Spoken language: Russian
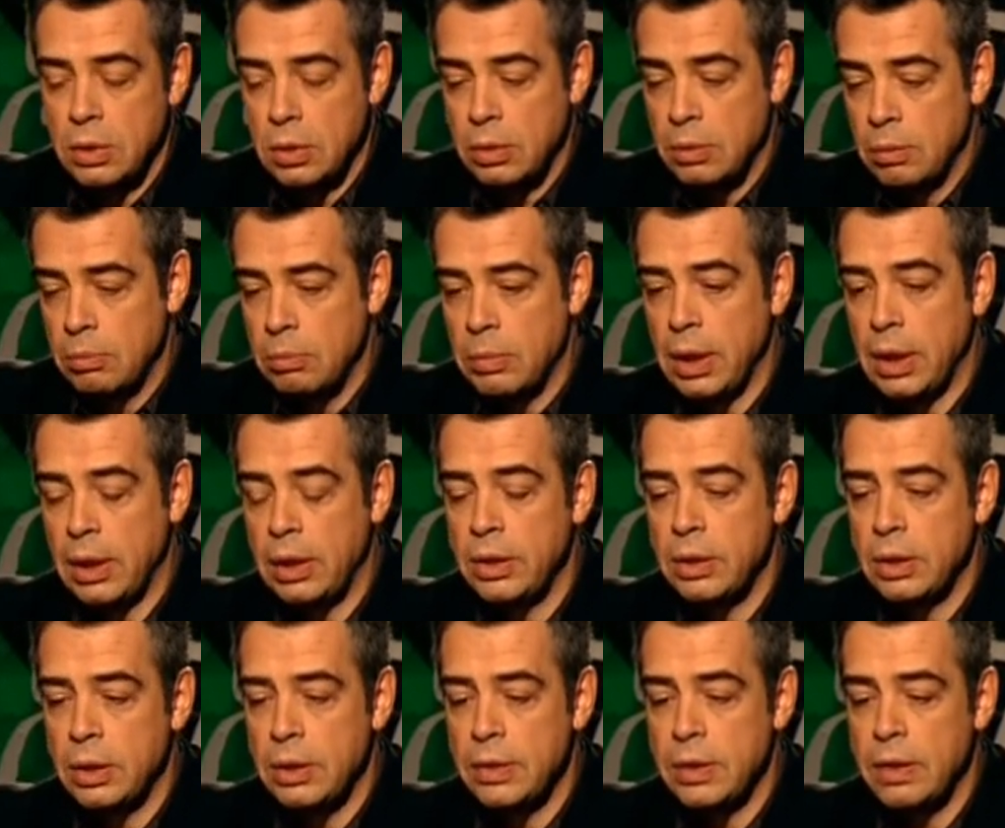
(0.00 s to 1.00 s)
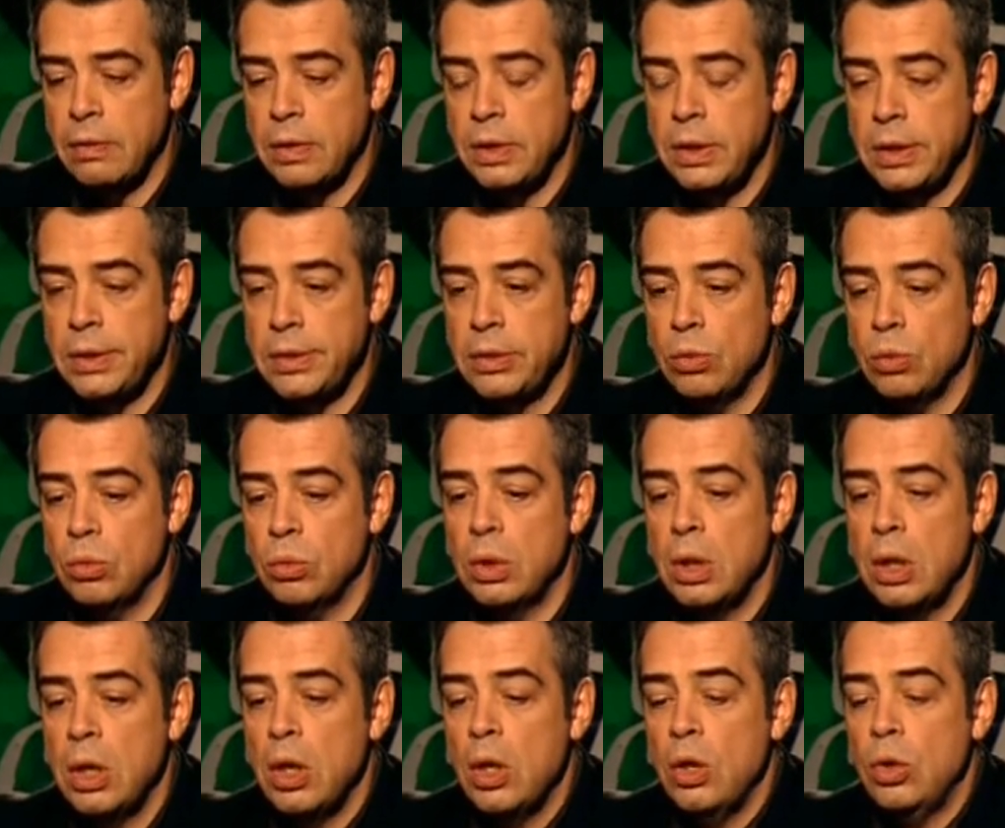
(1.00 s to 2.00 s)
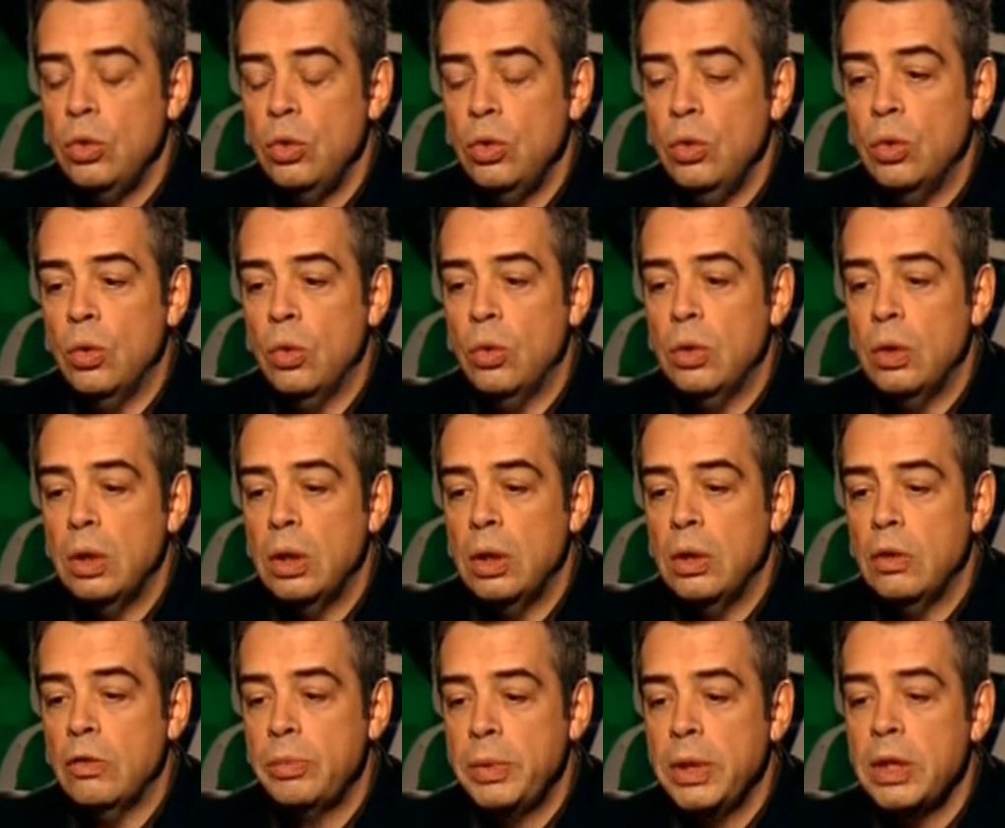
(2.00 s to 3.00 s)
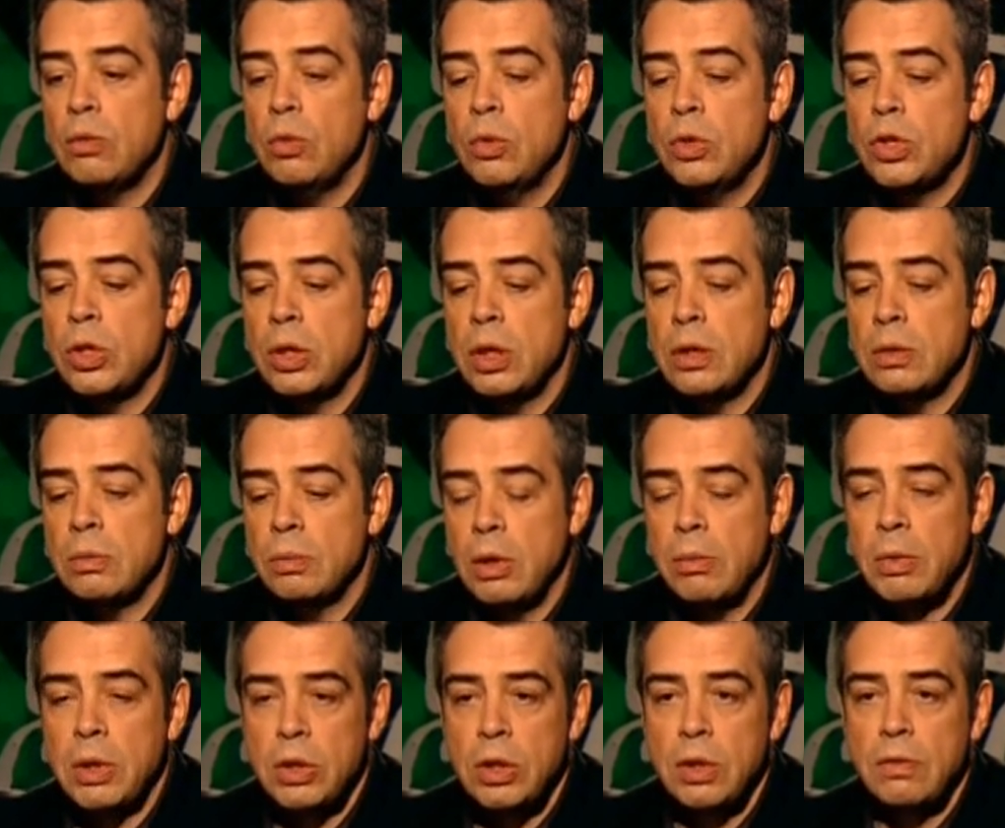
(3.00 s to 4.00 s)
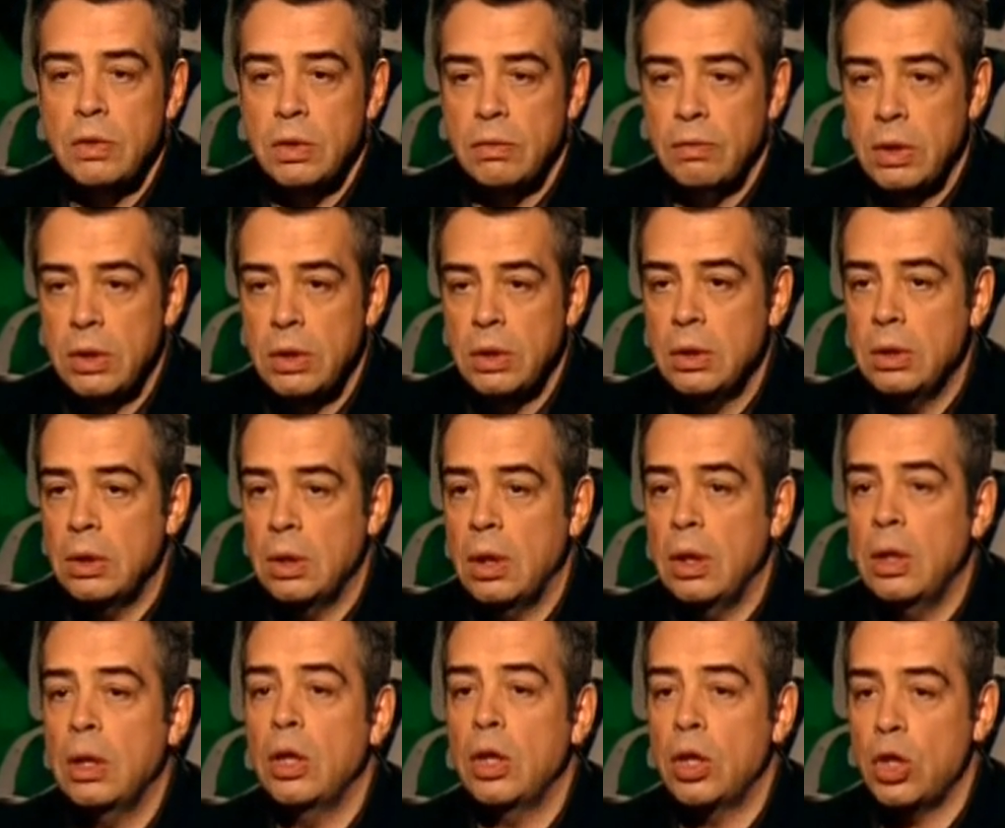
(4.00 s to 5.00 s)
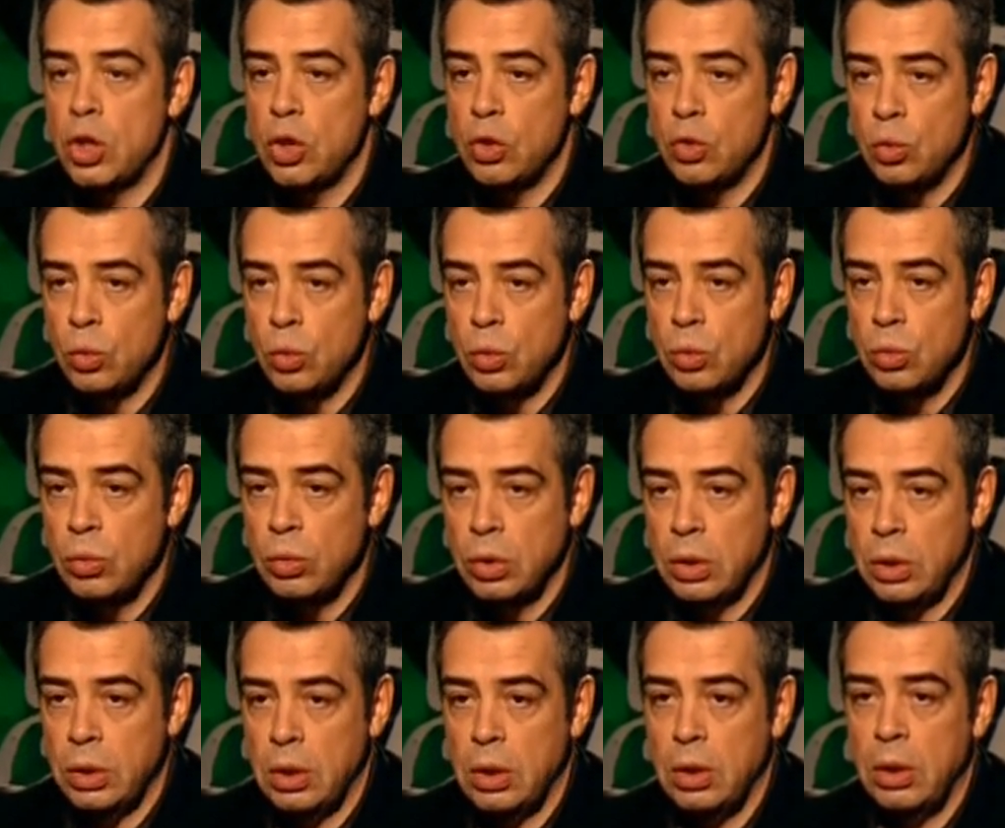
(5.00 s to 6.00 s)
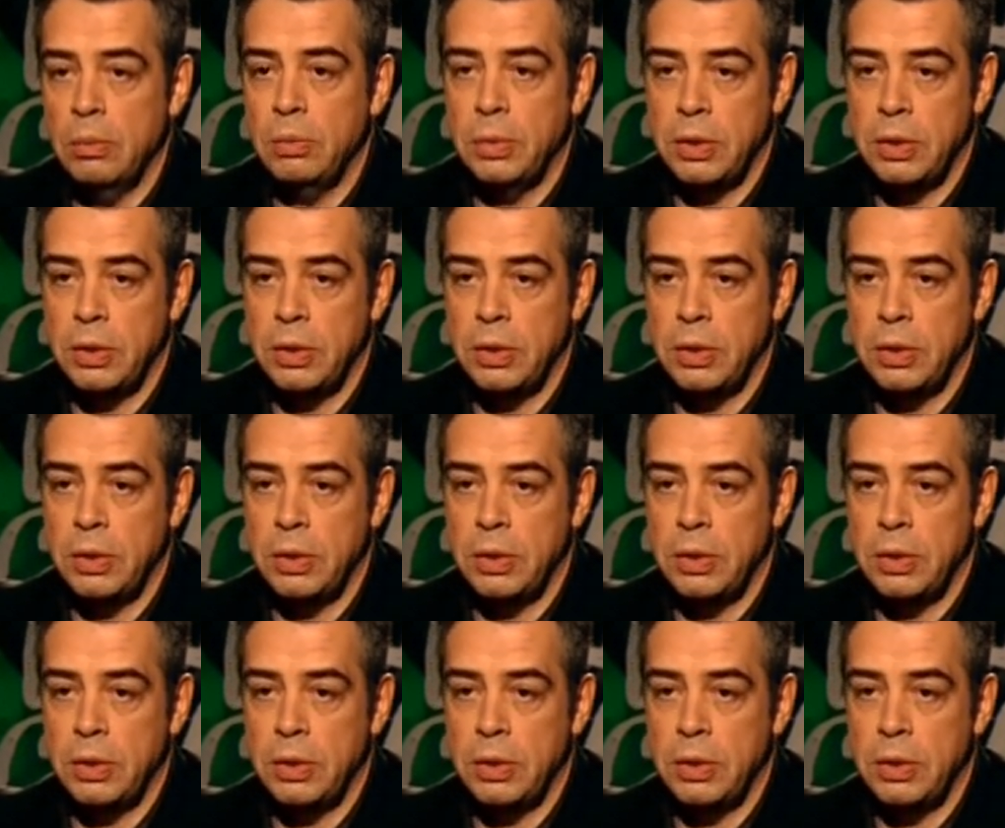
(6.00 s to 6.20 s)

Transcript: за Берлин или за Венецию. Но э, в первую очередь мы обращаем внимание на режиссуру и на